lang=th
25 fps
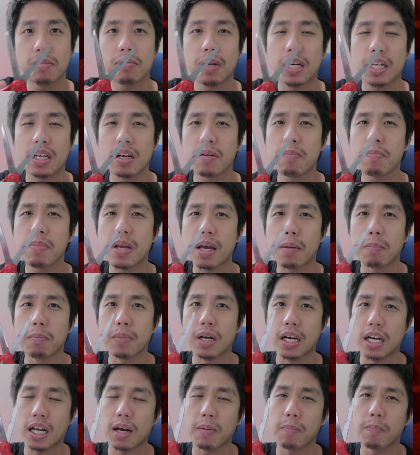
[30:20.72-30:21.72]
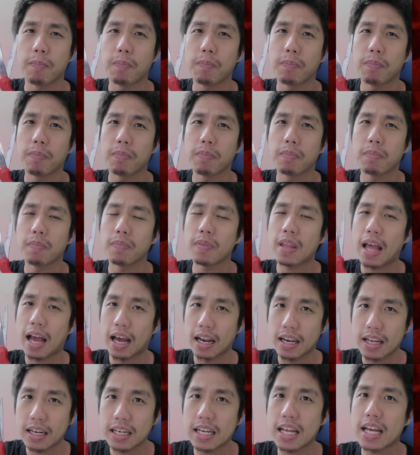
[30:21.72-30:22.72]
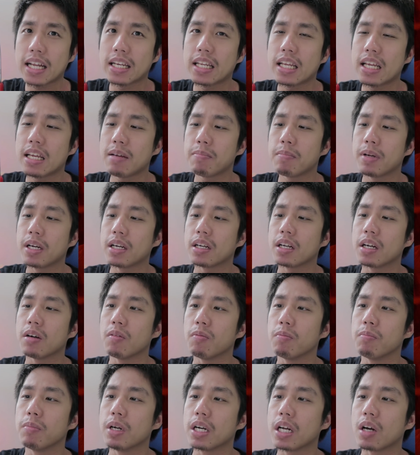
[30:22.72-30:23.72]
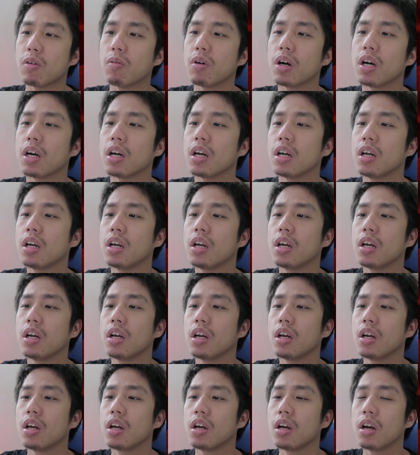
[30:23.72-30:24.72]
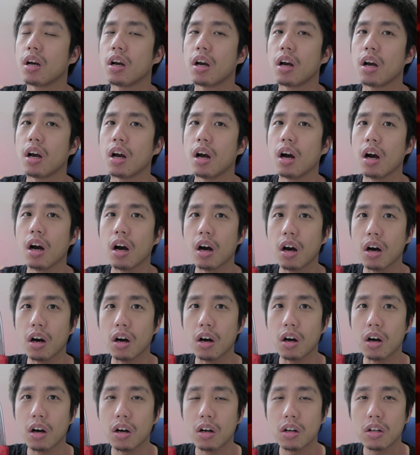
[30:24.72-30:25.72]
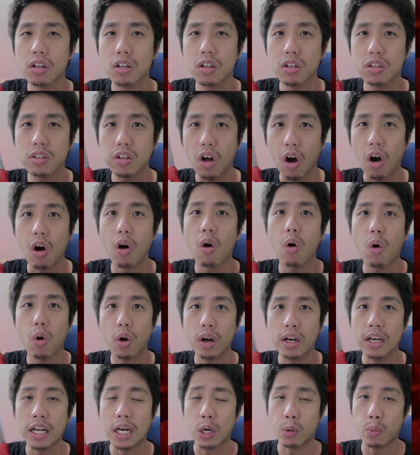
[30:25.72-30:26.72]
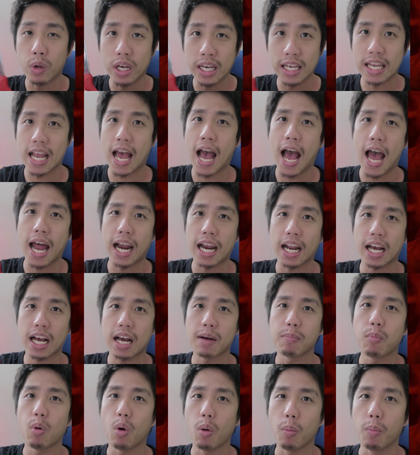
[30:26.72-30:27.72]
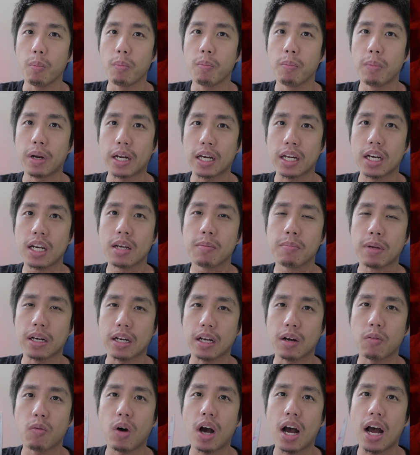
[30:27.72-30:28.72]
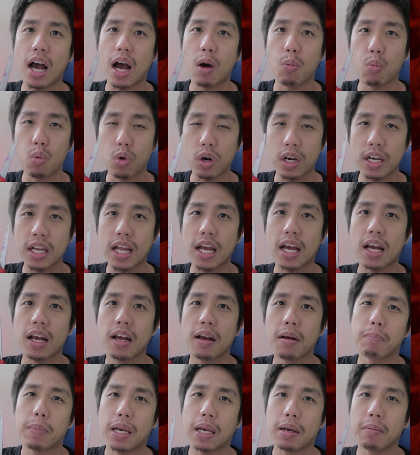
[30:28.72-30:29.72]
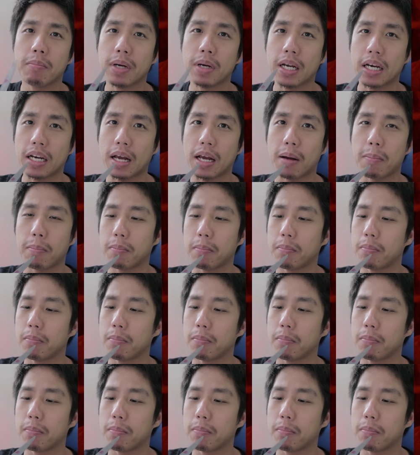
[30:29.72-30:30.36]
ซึ่งมันก็เปรียบเหมือนกับหนังเรื่องนี้ที่เหมือนกับว่า2 คน1วิญญาณนะครับผมมันก็เลยเหมือนกับว่าอาวุธเนี่ยเป็นเหมือนกับ